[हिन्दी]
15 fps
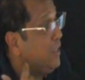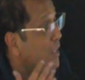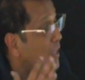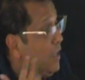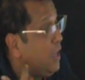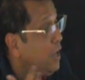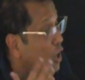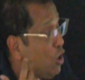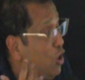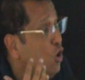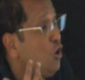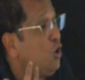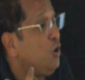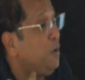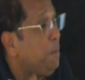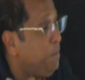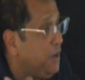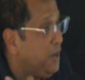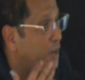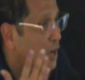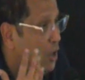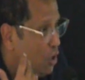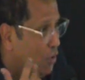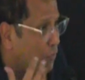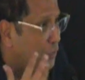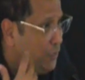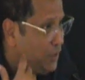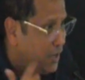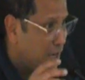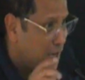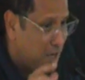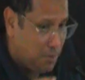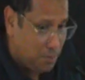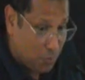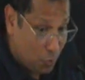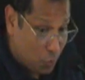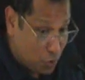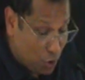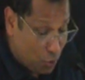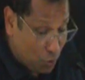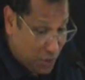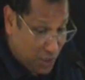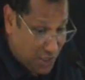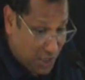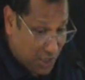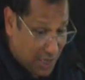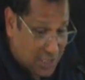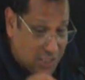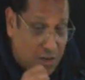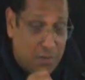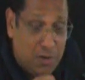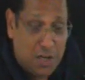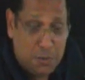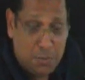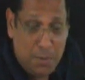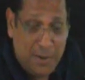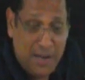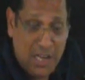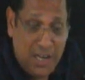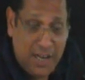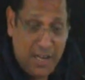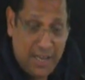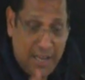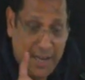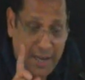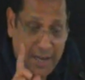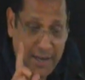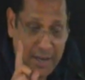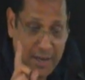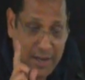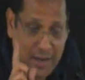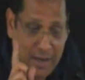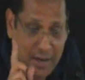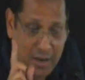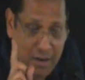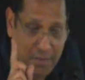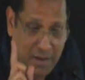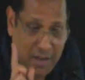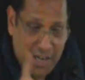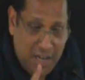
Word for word: अ लॉन्ग पीरियड ऑफ टाइम उसी को देखिए कैसा वर्ड्स पे मैंने लिखाया है वेन एन